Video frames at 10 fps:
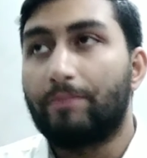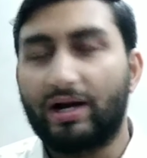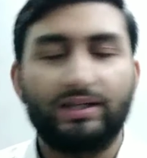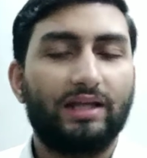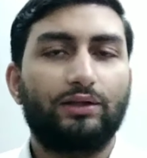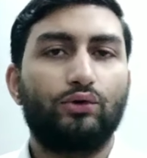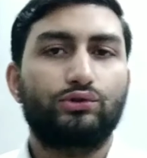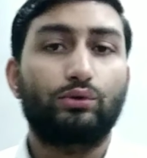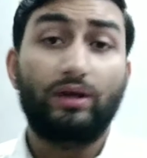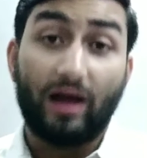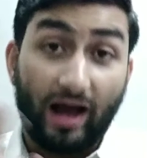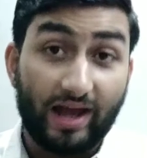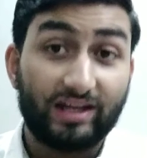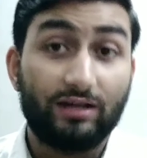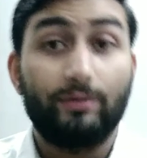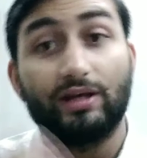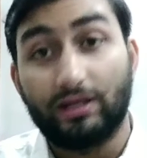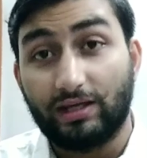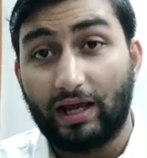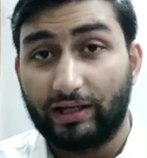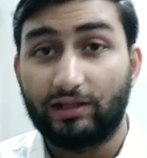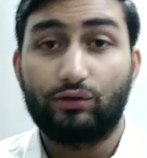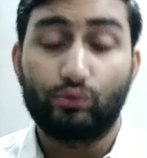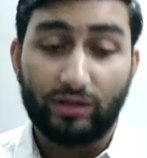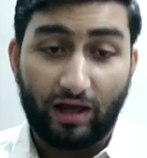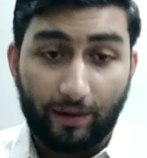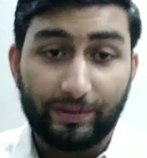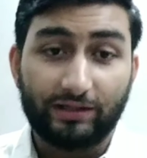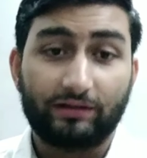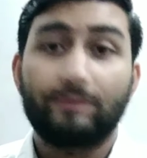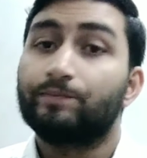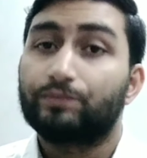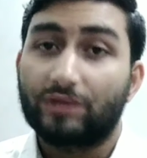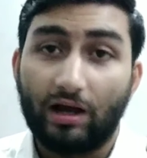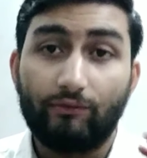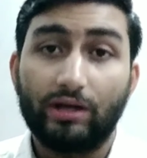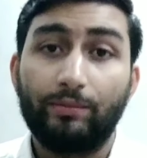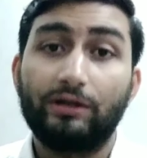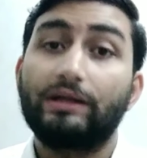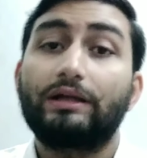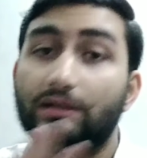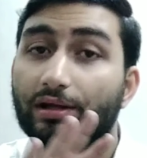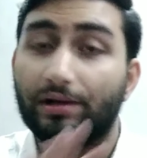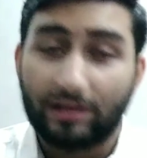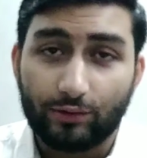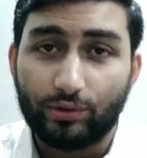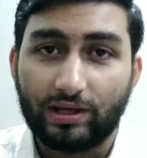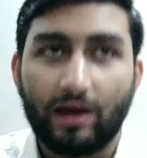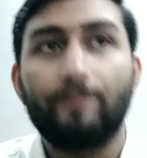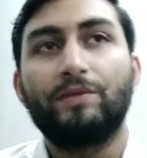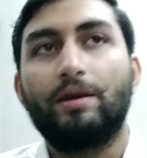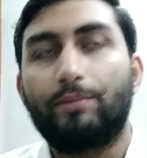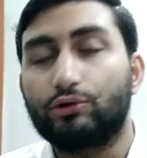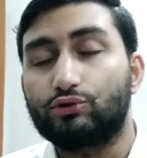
बाकी देखते हैं दोस्तों कि आएगी भी या नहीं आएगी क्योंकि अभी तक अवेलेबिलिटी क्लियर नहीं हुई है पर